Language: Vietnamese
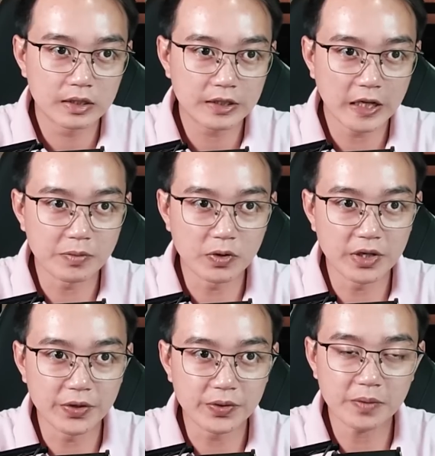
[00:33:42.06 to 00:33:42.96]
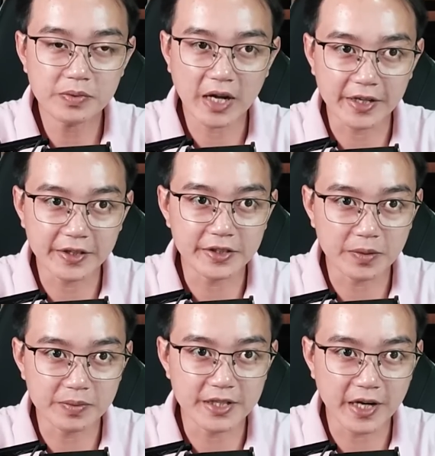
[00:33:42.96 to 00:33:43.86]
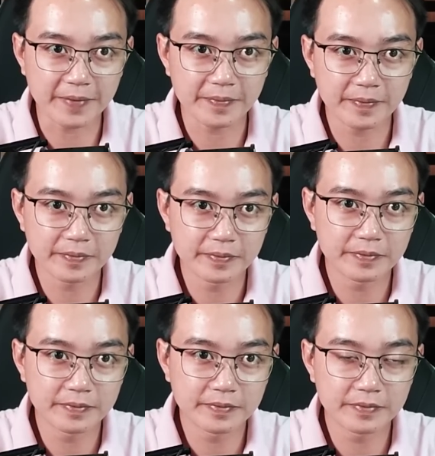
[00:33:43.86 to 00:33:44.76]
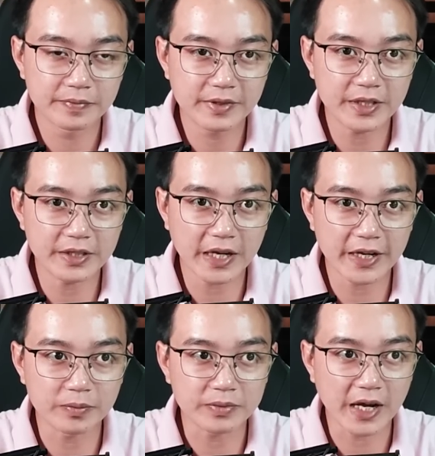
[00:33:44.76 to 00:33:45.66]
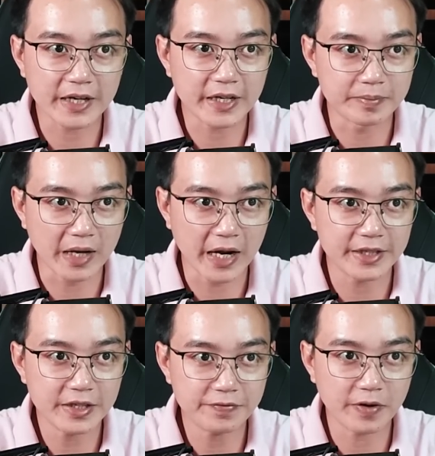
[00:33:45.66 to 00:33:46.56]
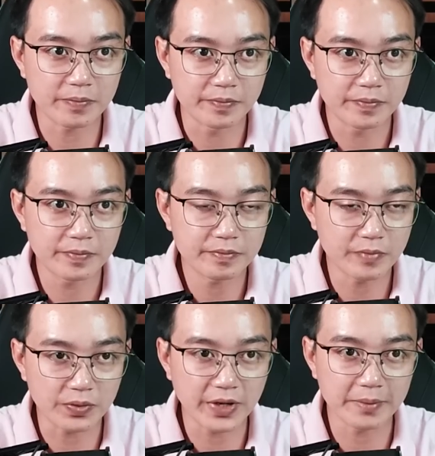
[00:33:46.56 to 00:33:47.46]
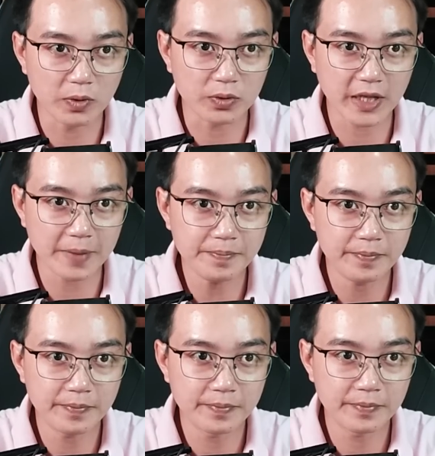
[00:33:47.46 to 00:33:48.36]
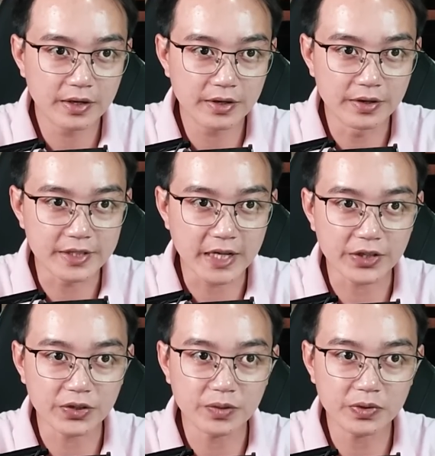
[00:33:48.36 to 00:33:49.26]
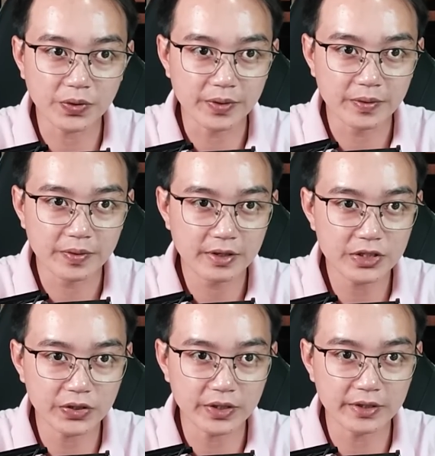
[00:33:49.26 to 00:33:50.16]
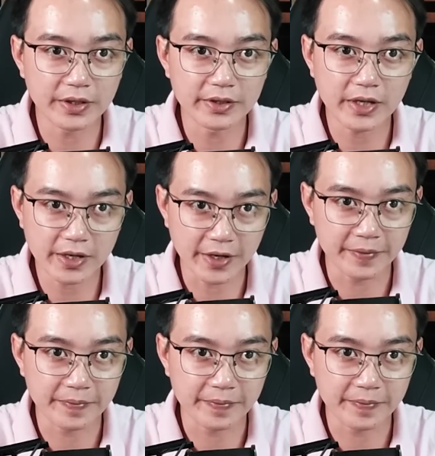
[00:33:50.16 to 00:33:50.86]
Thầy Bôn Liêu chống gậy từ trong đi ra. Trên tay ông ta cầm hai chiếc vòng, một đen một xám, đưa ra cho chúng tôi, rồi từ từ cất lời: